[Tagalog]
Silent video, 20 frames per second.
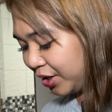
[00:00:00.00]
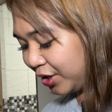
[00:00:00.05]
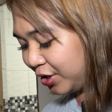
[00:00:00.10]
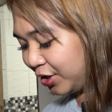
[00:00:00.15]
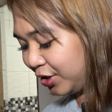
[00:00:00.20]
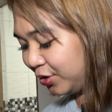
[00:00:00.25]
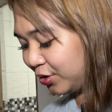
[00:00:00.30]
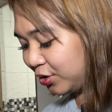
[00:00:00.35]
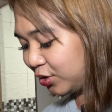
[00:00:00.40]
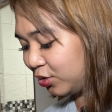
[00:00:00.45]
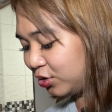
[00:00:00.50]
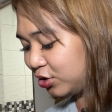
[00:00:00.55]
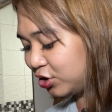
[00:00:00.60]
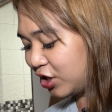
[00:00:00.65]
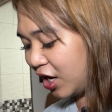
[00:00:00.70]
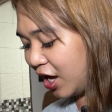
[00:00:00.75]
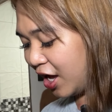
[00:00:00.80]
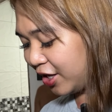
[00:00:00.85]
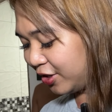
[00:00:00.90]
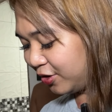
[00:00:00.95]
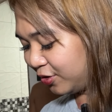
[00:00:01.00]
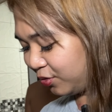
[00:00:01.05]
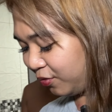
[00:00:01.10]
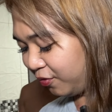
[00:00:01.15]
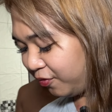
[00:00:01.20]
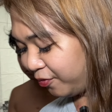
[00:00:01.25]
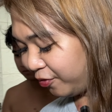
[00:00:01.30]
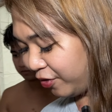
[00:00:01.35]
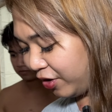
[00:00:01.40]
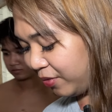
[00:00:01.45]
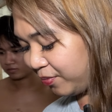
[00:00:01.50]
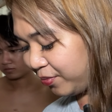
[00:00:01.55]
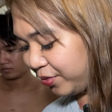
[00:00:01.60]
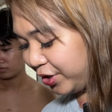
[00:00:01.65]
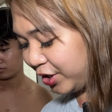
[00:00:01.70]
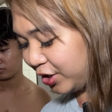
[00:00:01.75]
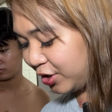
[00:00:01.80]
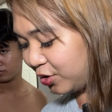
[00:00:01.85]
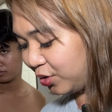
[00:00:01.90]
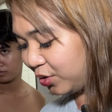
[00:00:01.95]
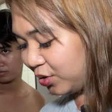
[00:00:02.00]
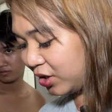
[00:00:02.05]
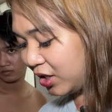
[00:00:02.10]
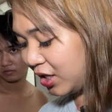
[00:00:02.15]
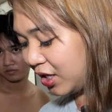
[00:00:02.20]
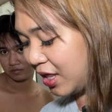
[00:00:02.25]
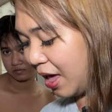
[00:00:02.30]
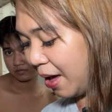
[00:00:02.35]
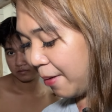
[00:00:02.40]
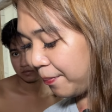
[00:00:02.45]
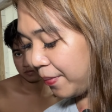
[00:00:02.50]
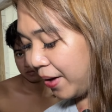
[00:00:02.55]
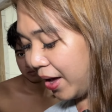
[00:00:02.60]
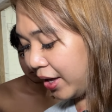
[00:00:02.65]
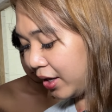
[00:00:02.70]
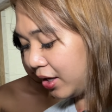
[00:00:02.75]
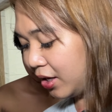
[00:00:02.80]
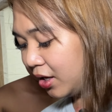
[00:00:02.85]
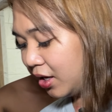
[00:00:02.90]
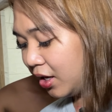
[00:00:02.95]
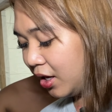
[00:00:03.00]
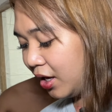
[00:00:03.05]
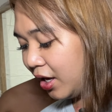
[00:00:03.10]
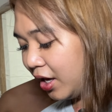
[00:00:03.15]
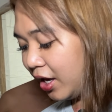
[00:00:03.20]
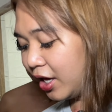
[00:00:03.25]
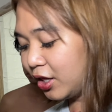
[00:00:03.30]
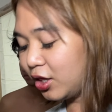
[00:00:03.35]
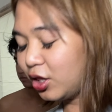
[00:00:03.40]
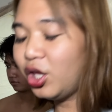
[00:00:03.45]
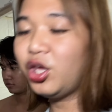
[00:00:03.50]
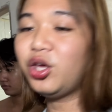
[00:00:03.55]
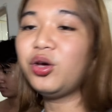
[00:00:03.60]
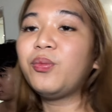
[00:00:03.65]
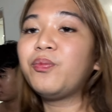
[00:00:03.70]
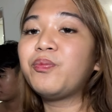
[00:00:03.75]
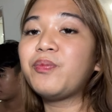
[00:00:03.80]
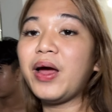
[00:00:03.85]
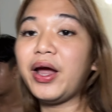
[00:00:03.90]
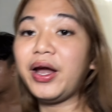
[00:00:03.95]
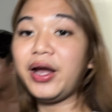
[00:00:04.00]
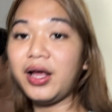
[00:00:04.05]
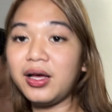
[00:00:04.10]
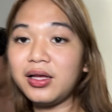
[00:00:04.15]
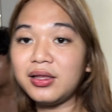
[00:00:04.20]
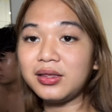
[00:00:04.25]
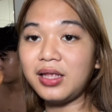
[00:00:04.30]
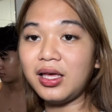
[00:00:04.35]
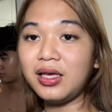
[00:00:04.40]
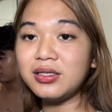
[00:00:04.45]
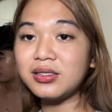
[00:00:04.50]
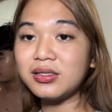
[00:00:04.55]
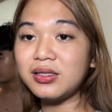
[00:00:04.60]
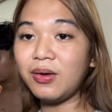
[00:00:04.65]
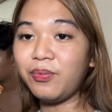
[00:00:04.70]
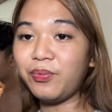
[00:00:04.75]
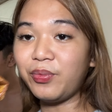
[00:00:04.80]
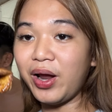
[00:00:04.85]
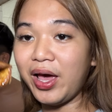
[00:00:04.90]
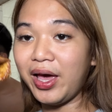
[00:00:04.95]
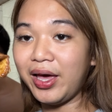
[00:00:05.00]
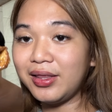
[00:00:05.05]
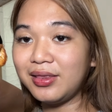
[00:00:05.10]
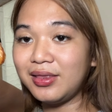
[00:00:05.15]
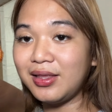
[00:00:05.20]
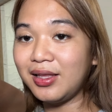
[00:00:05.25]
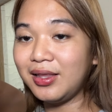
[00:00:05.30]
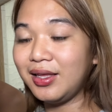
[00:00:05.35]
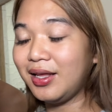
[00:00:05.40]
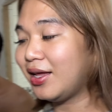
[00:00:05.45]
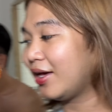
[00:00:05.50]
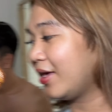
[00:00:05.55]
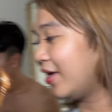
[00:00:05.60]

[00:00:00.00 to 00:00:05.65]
Nagluluto siya nung favorite kong tinapay. Ito yung parang tasty bread na